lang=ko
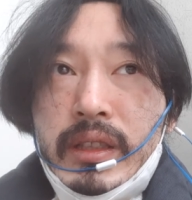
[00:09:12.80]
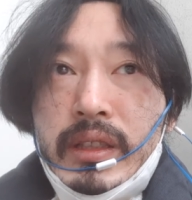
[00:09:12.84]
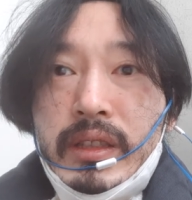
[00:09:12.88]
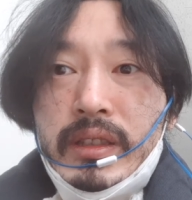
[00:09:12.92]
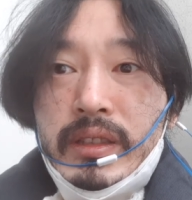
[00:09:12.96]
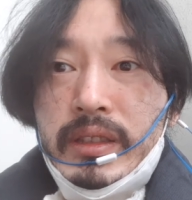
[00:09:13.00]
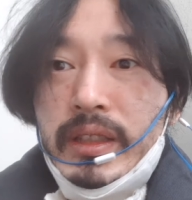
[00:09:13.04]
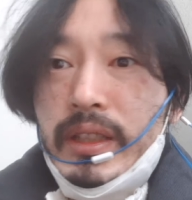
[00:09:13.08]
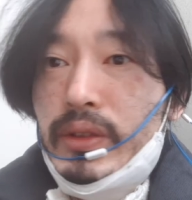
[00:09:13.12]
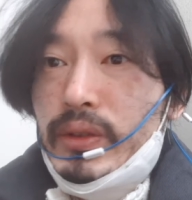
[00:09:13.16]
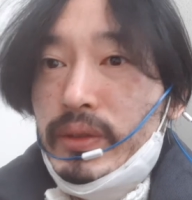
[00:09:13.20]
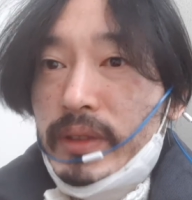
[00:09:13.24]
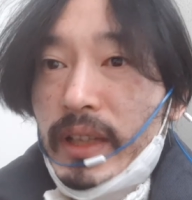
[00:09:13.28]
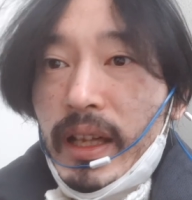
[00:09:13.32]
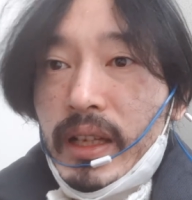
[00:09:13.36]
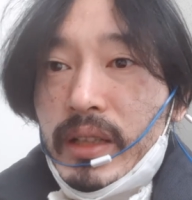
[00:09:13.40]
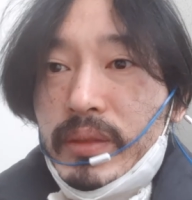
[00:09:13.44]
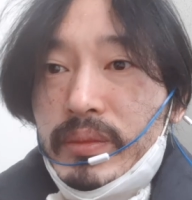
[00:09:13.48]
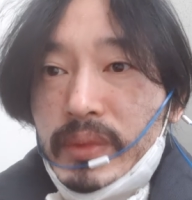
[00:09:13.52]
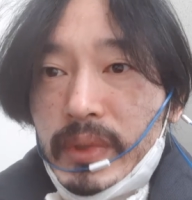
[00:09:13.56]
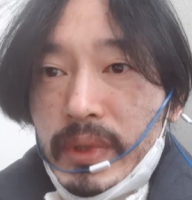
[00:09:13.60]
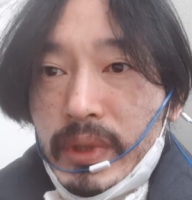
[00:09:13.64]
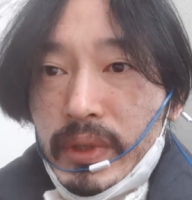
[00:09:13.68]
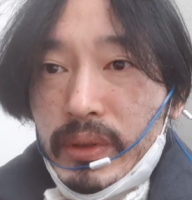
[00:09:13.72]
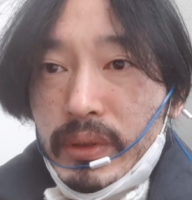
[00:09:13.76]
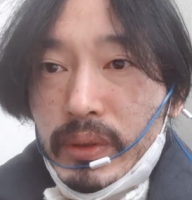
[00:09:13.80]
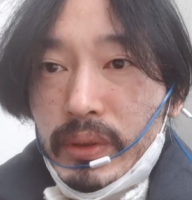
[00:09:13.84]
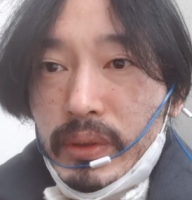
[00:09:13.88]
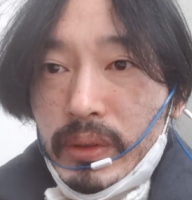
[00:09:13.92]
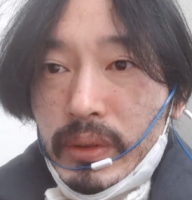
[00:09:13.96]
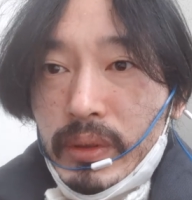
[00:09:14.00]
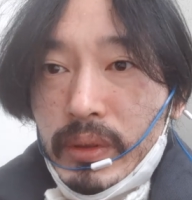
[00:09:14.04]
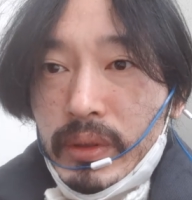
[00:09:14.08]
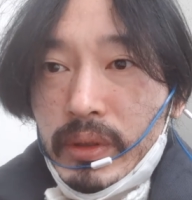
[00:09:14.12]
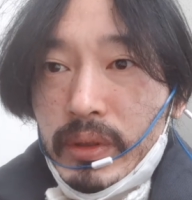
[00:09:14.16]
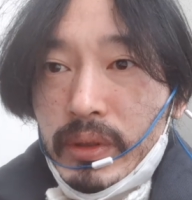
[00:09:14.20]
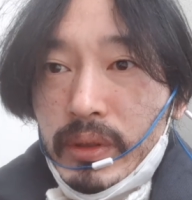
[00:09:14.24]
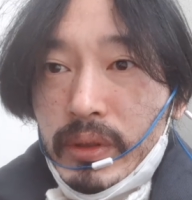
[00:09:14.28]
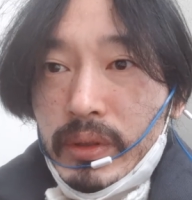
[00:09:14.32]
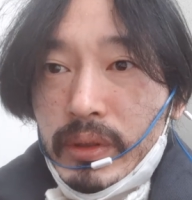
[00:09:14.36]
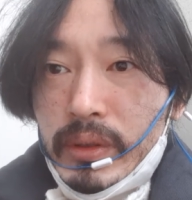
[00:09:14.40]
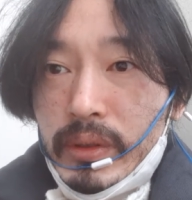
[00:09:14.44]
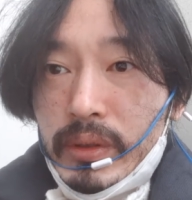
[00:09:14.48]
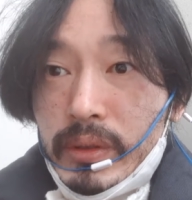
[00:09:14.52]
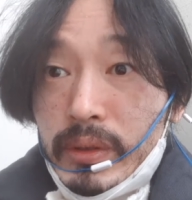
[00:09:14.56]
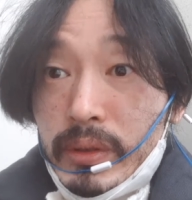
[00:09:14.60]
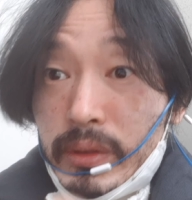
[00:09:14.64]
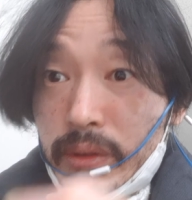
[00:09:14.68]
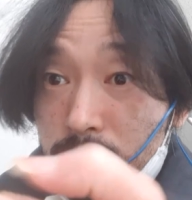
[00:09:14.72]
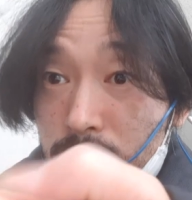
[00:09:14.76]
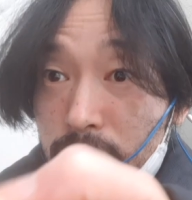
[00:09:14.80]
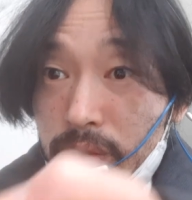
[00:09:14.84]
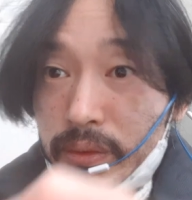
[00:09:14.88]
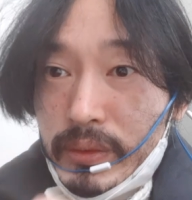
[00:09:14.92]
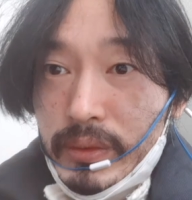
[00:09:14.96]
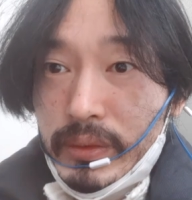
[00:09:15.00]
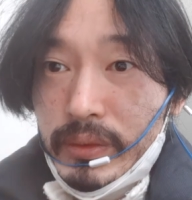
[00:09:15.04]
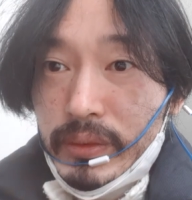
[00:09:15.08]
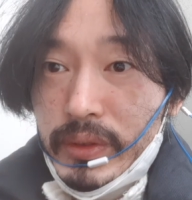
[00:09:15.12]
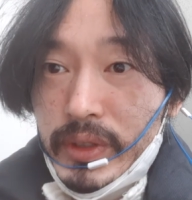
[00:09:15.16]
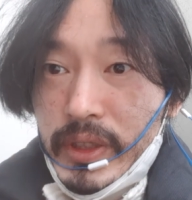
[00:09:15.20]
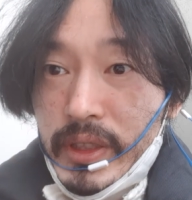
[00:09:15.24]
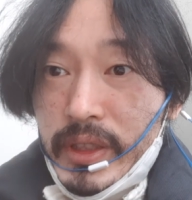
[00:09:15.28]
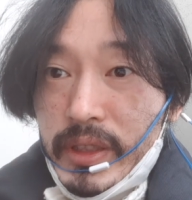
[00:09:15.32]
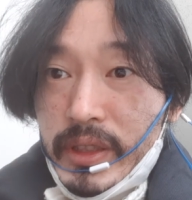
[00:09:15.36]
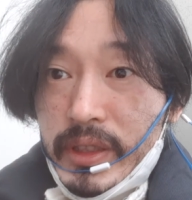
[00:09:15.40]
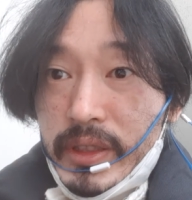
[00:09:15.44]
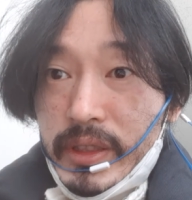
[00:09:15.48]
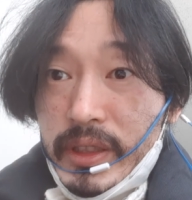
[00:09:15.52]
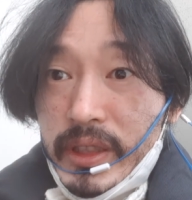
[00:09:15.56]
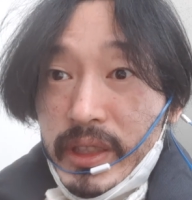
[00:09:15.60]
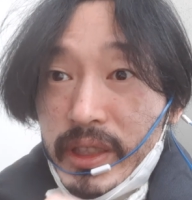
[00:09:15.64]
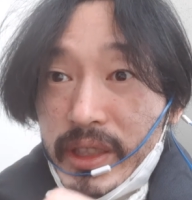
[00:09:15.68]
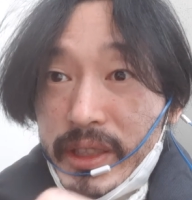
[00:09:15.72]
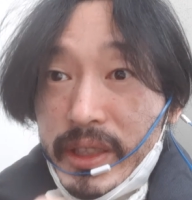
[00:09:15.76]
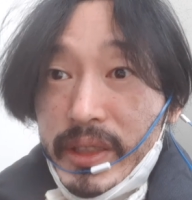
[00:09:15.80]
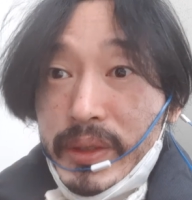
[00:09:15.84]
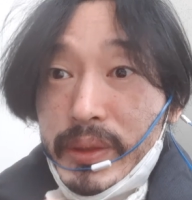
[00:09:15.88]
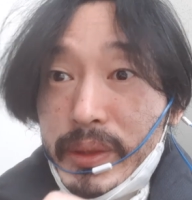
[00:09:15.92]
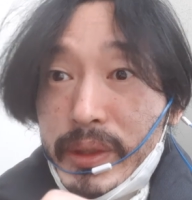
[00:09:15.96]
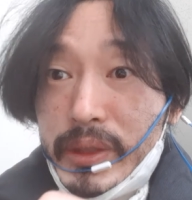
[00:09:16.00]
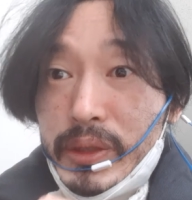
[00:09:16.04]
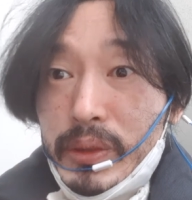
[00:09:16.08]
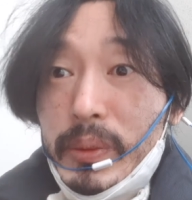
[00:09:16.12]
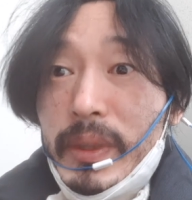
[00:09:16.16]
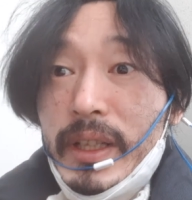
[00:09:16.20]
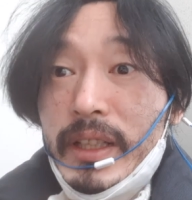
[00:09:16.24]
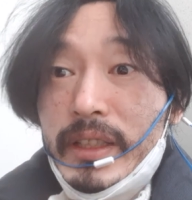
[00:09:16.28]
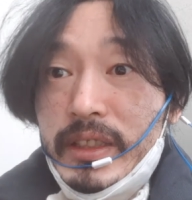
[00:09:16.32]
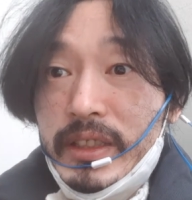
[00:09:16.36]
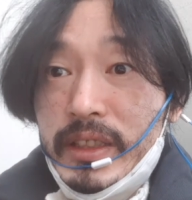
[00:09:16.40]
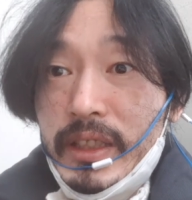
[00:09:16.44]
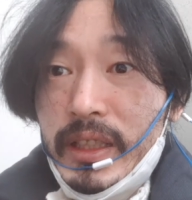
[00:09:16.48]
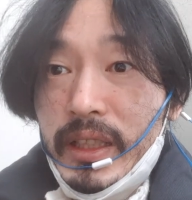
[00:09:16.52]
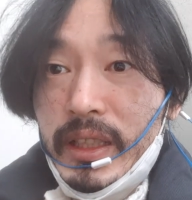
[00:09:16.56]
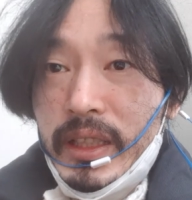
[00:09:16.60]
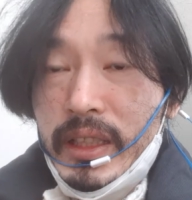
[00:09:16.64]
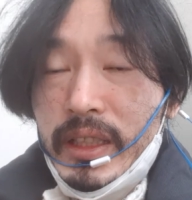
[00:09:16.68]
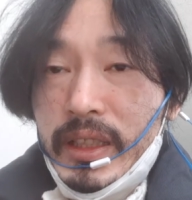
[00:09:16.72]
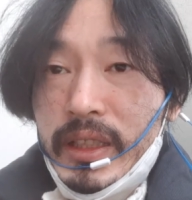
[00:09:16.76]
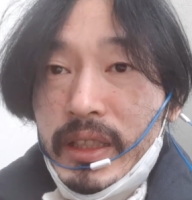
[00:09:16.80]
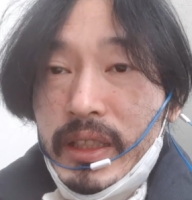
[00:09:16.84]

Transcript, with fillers: 그래도 나름대로 우리 그 이휘수 박사